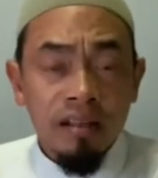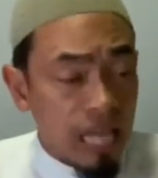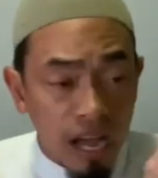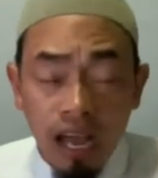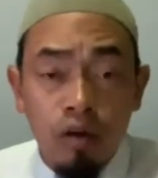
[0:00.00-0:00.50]

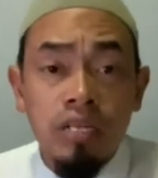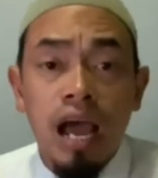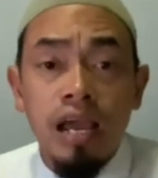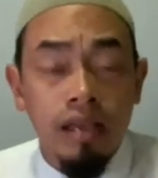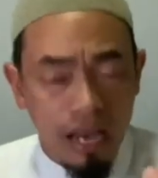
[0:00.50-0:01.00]
ถ้าเขาจะ
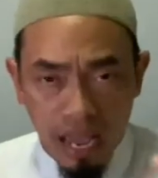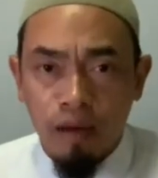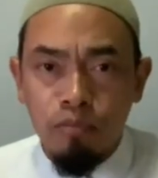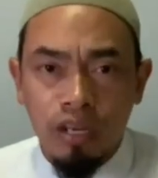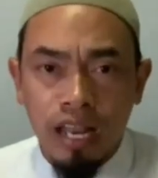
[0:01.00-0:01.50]
ให้อัน
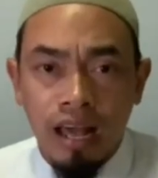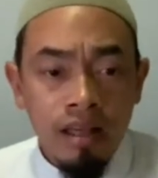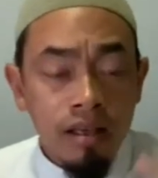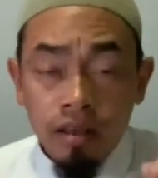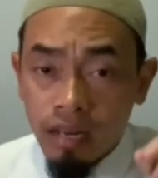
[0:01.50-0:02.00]
คำดูเลยแหละ
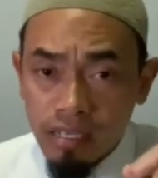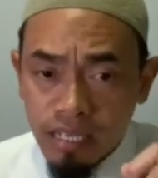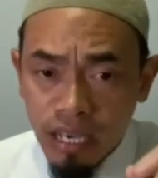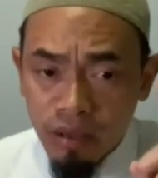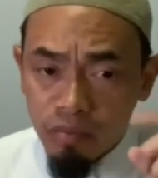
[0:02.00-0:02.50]
ริส
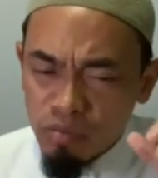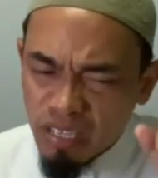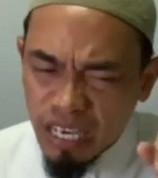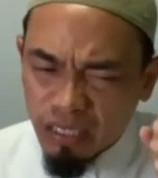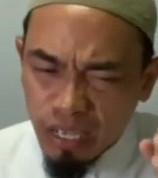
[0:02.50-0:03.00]
กี
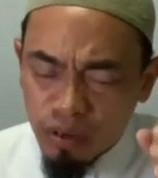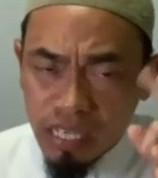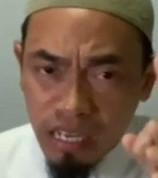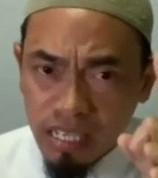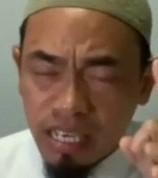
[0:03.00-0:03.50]
เกียรติยศ
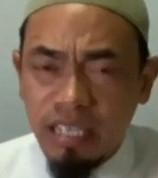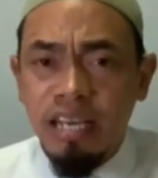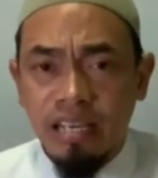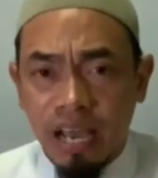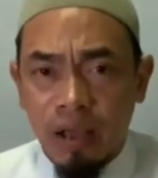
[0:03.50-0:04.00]
ศักดิ์ศรีที่
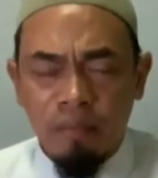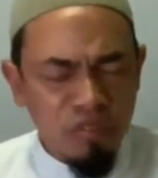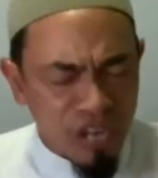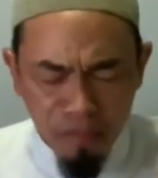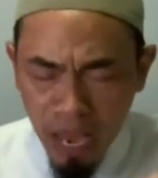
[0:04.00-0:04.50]
ยิ่งใหญ่
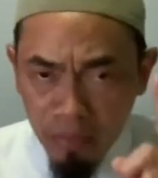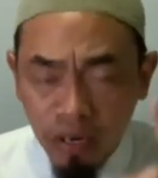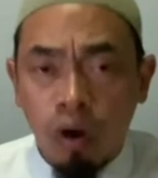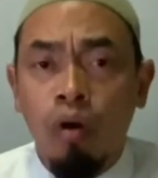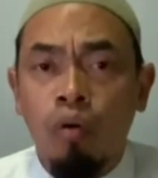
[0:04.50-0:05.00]
อย่าแบมือ
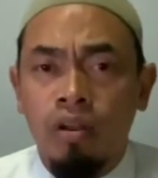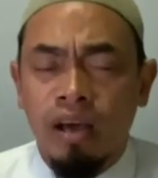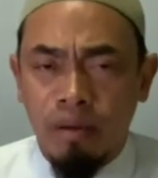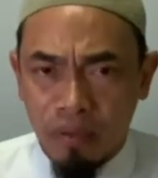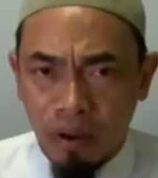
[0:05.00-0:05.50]
ขอคน
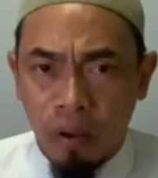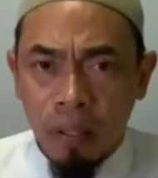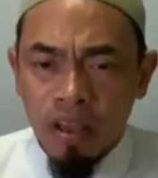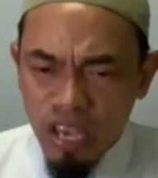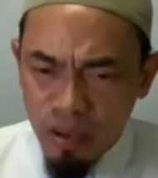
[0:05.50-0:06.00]
นะครับพี่น้อง
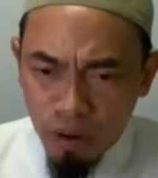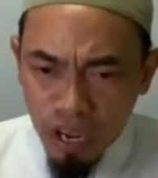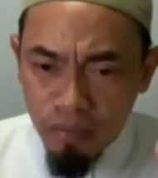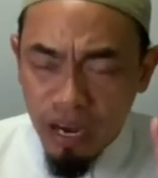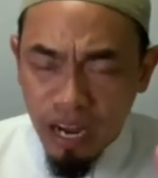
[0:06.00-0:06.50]
อิบรา
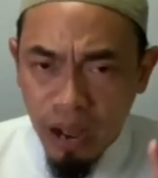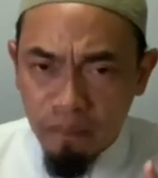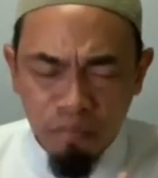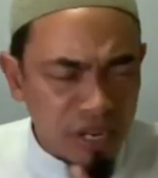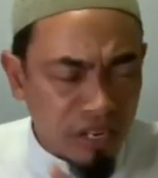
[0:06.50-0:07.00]
ฮิมบินอาดัม
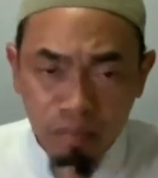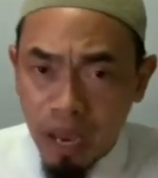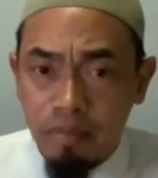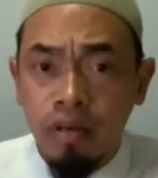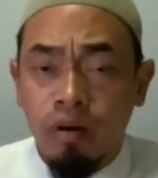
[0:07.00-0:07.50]
ไม่เคยแบ
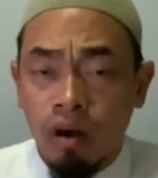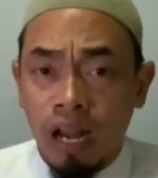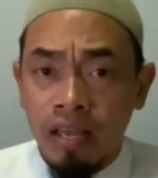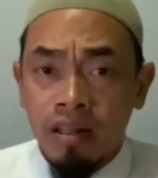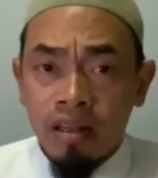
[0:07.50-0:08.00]
มือขอใค
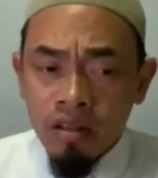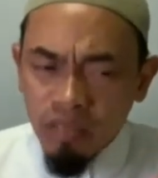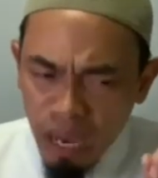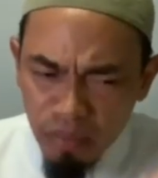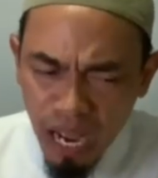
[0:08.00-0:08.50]
ร
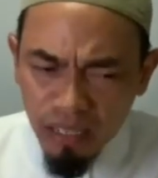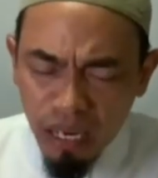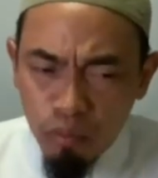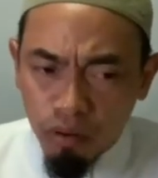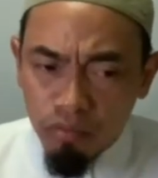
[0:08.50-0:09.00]
ทำงาน
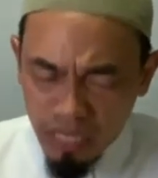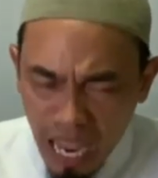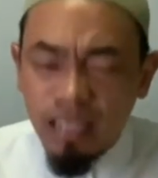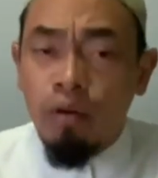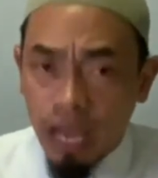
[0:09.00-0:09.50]
ทั้งหมดได้
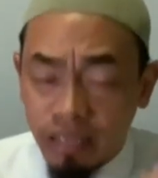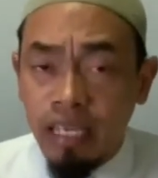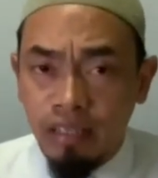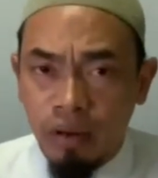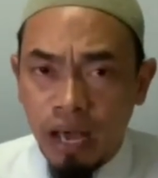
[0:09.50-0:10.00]
เท่าไหร่กิ
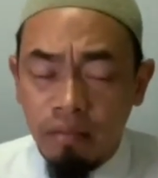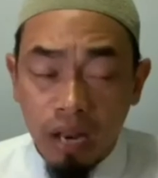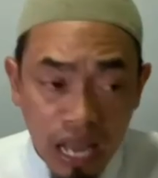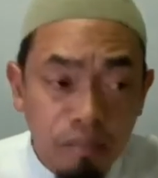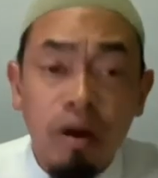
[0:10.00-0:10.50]
นเท่านั้น
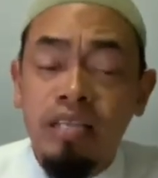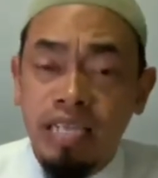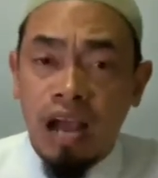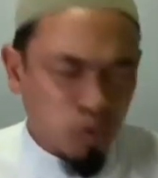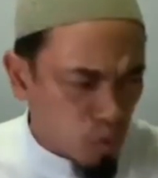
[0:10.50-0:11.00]
และบริ
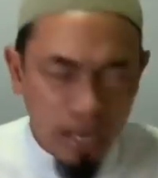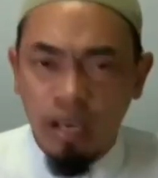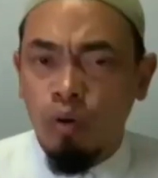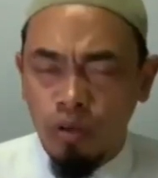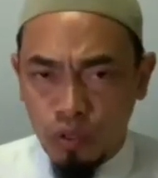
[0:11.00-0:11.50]
จาคช่วยเหลื
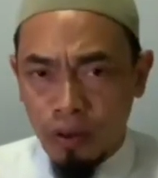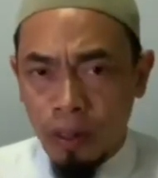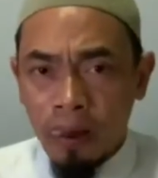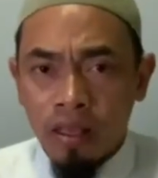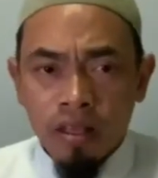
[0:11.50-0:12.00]
อคนจนอีก